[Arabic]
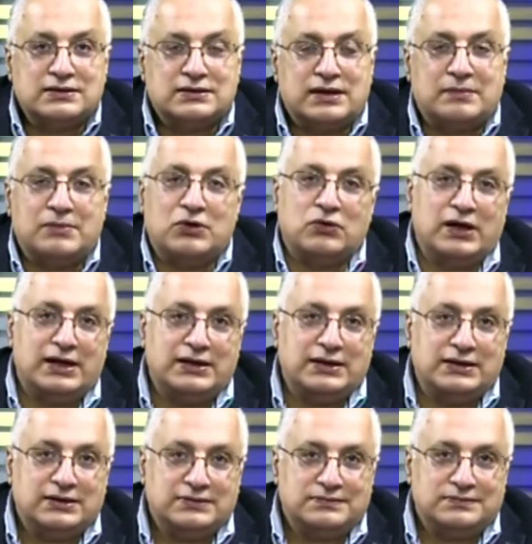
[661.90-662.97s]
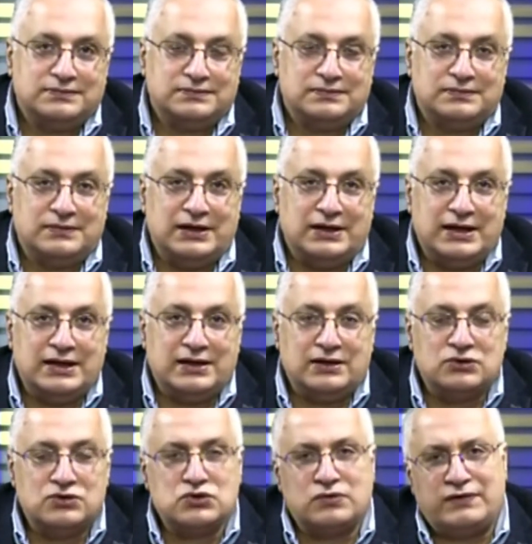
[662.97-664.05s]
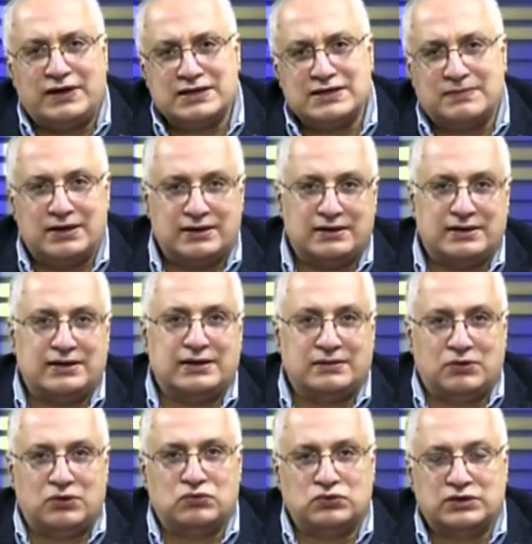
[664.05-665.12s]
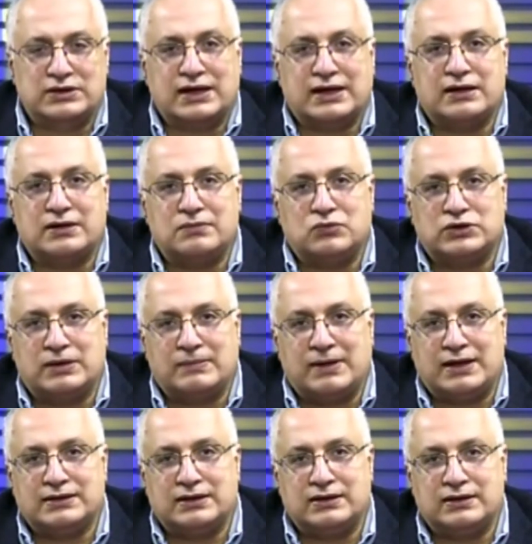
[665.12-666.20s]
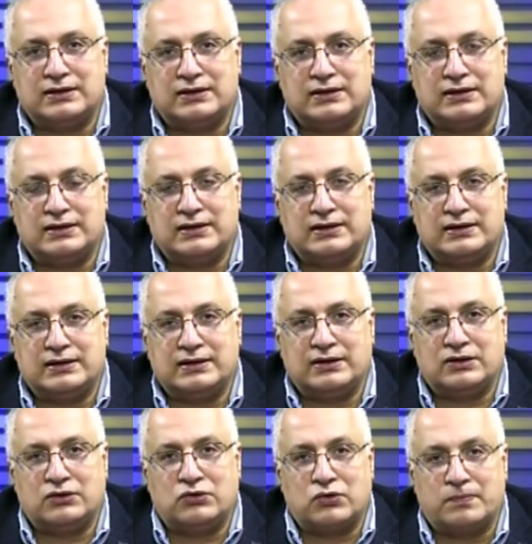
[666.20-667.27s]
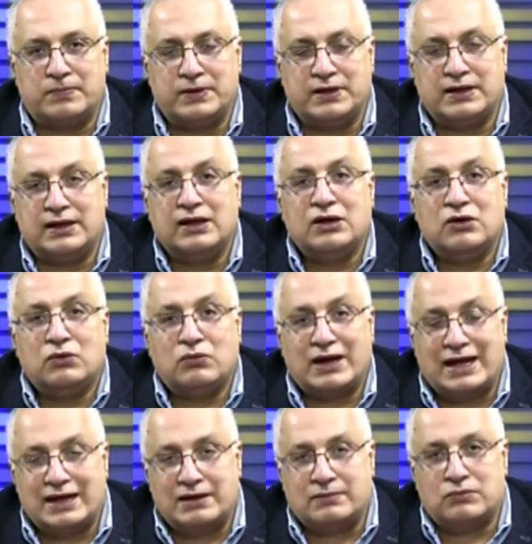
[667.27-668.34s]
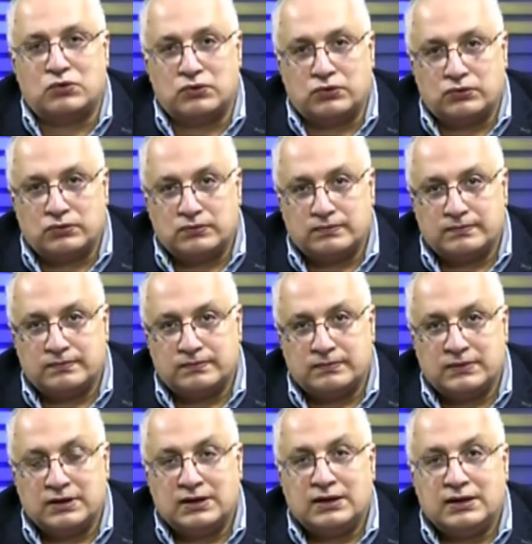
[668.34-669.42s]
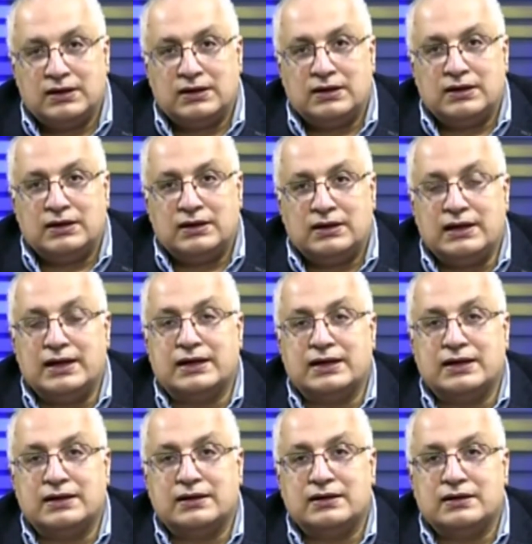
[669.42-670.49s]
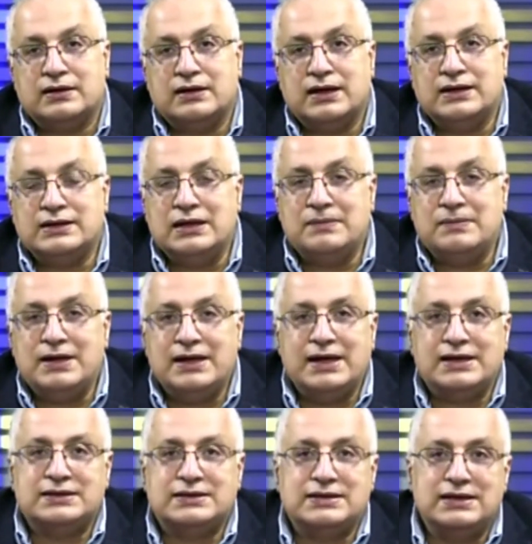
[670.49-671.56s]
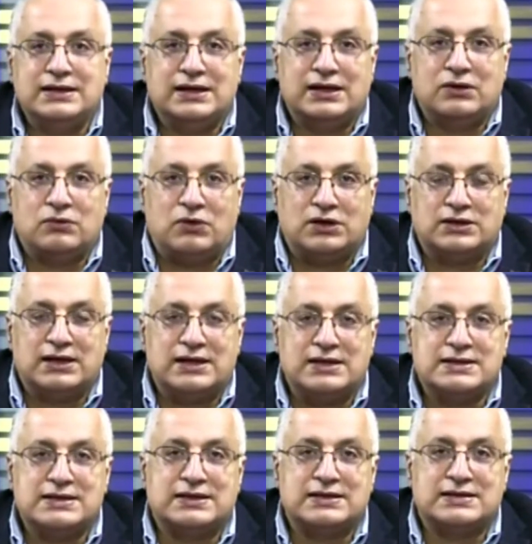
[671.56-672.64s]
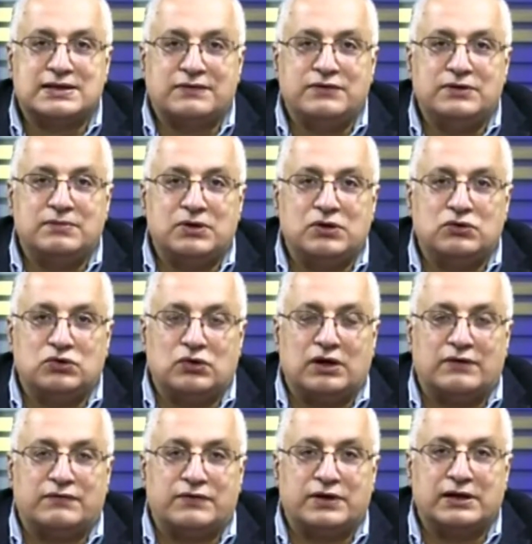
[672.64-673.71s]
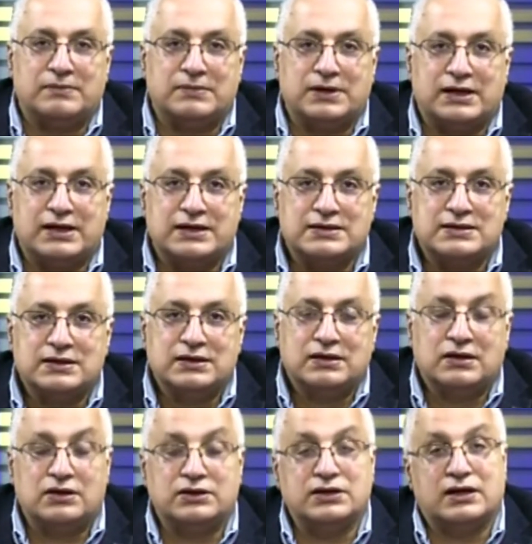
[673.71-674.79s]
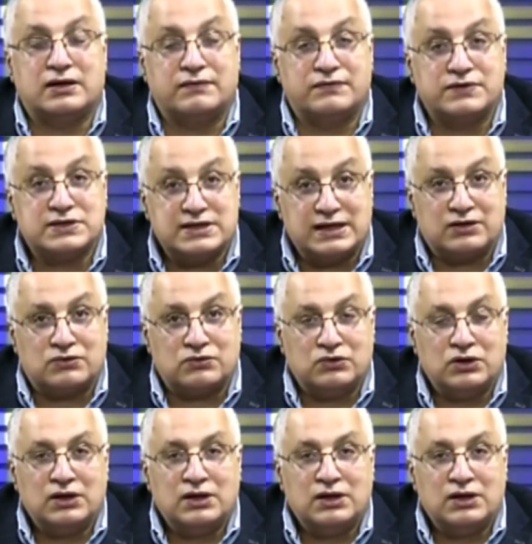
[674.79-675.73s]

ثمنه غالي لظروف الأزمة اللي موجودة داخل المجتمعات الأوروبية والعالم كله لكن عندما يأتي الوقت الذي تستفيد منه دول أفريقيا من الغاز قد ينخفض سعره